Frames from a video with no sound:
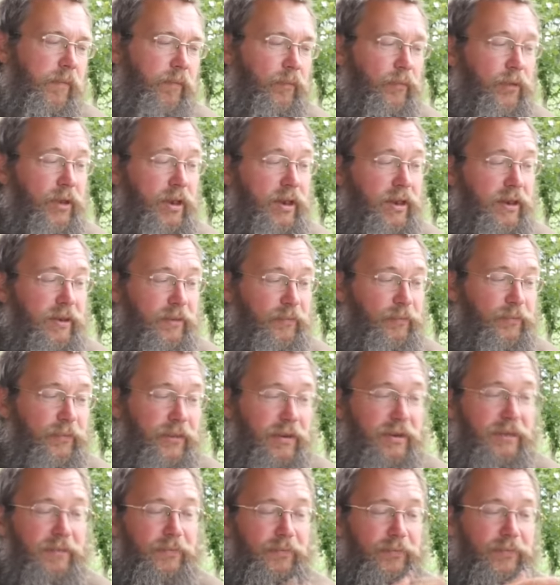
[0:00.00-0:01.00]
И,
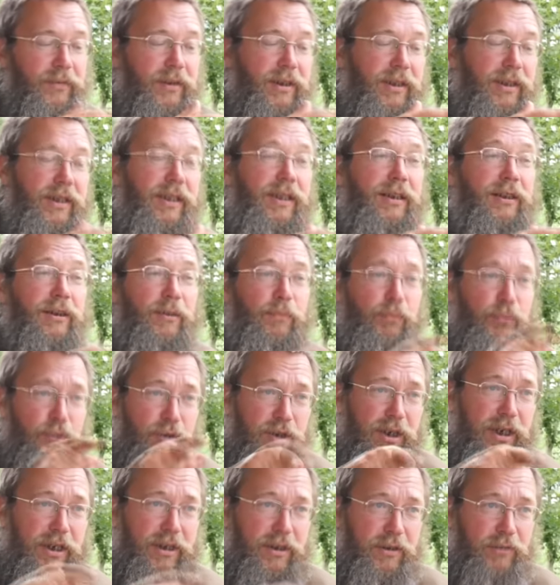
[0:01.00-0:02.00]
и это
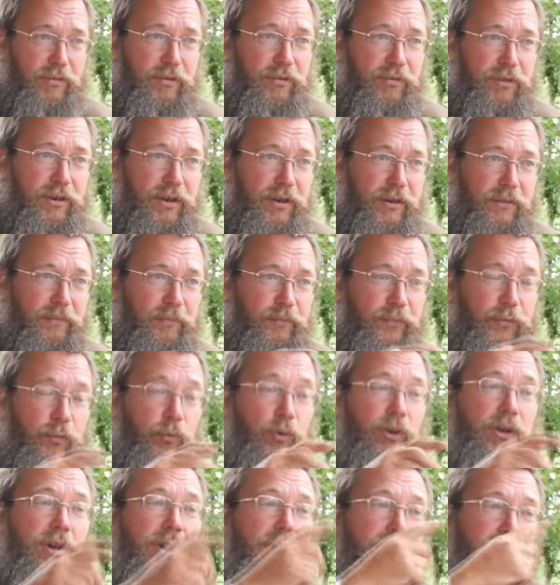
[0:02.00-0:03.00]
пускайте в эфир.
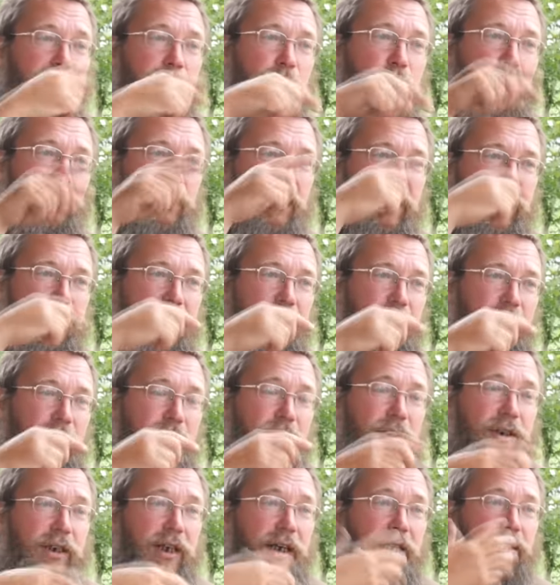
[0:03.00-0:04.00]
Вот да, это пускайте понимаю. в
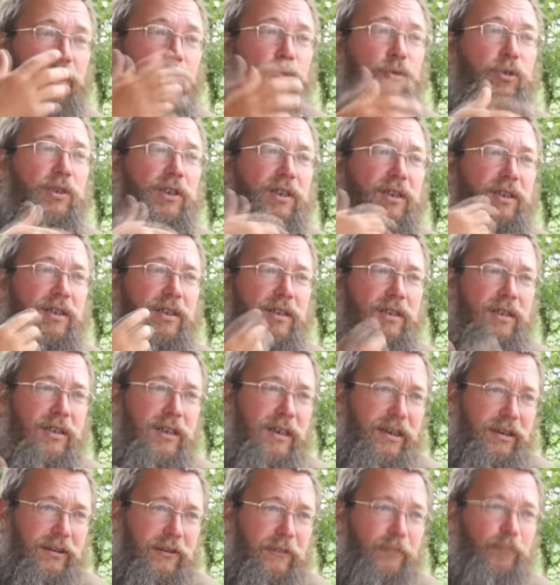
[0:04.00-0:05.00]
эфир, как люди
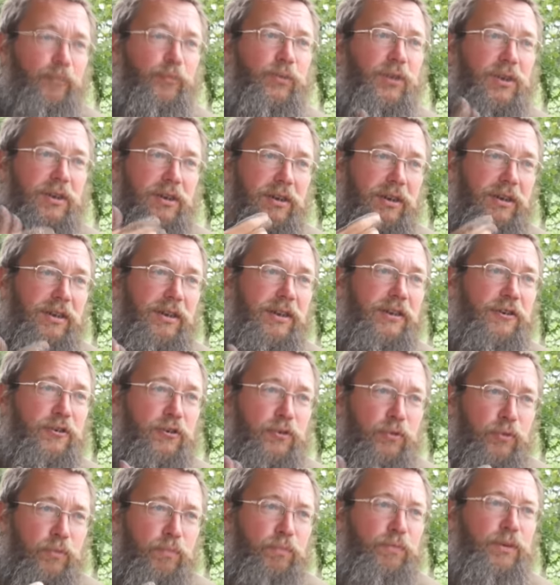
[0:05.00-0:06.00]
едят
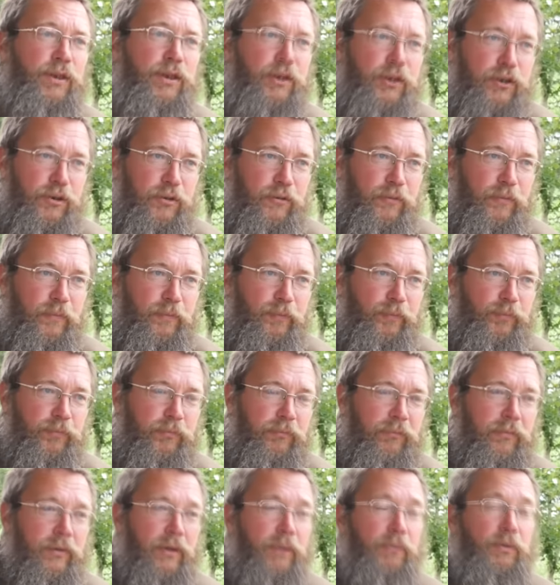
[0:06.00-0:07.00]
настоящую пищу.
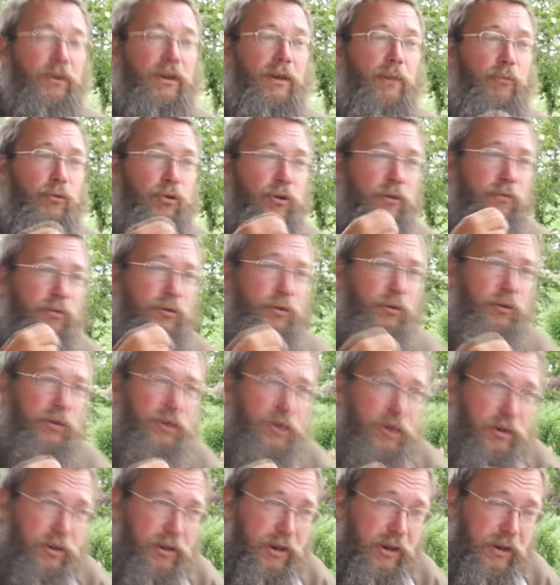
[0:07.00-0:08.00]
Конечно, они Потому тоже... что все
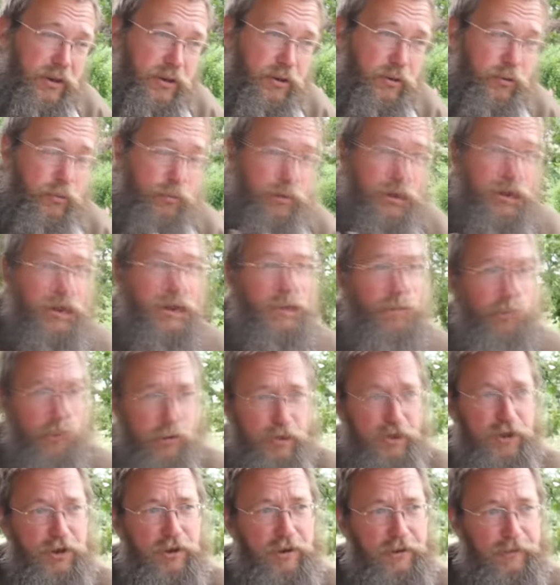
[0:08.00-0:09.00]
начинается, мы же
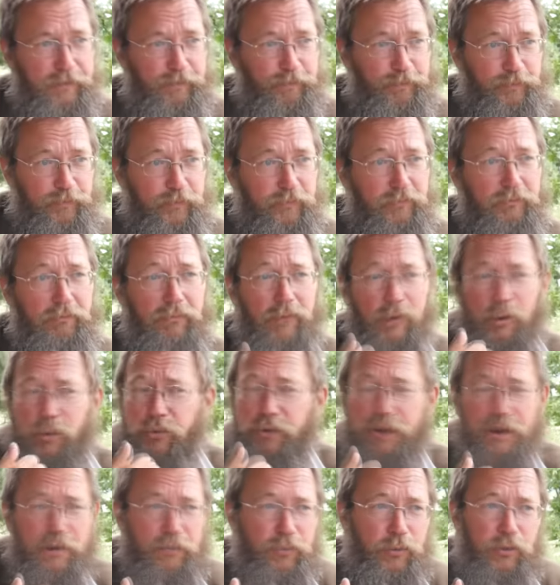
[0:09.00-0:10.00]
испорчены. У
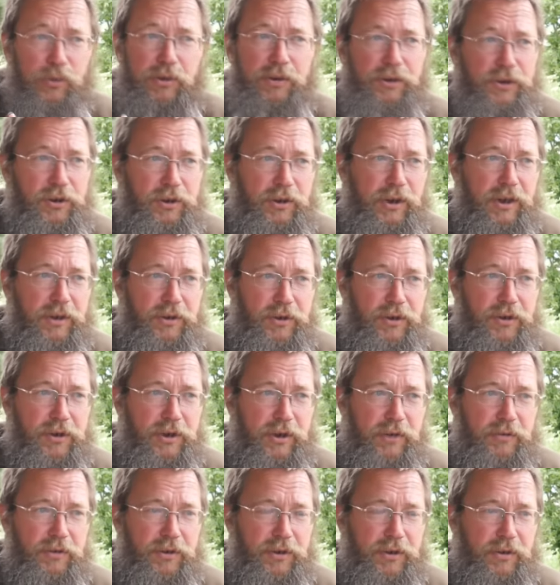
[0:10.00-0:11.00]
нас много начинается
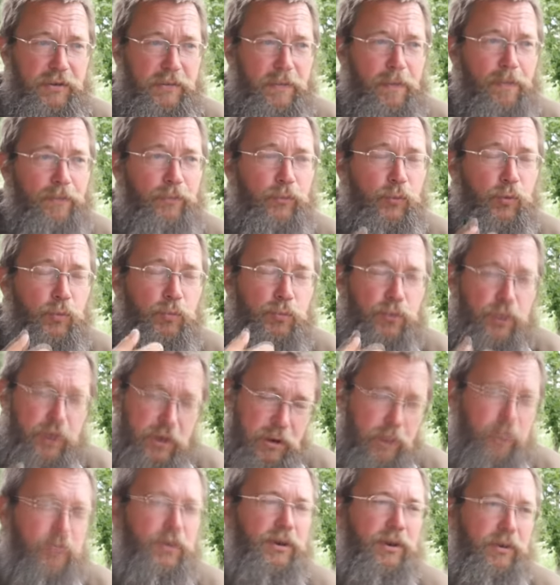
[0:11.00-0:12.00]
зависти. Ну пусть
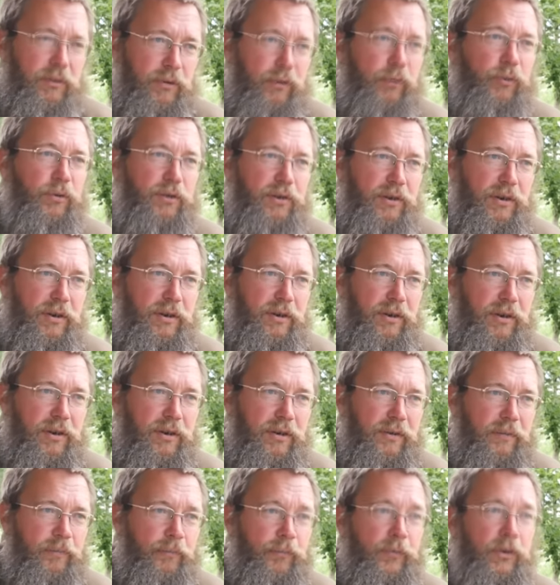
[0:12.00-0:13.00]
нам позавидуют зрители.
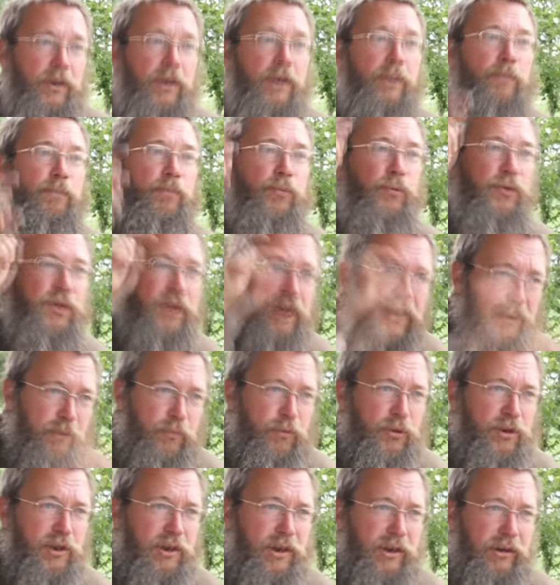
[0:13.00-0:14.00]
Так пусть. И пусть они
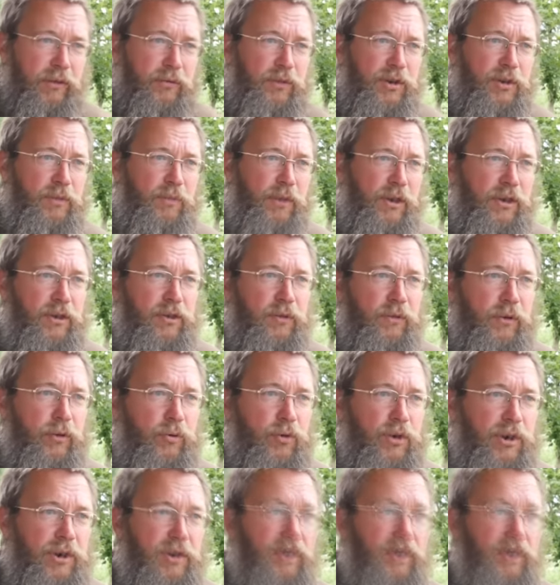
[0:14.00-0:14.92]
после этого изменят свою жизнь.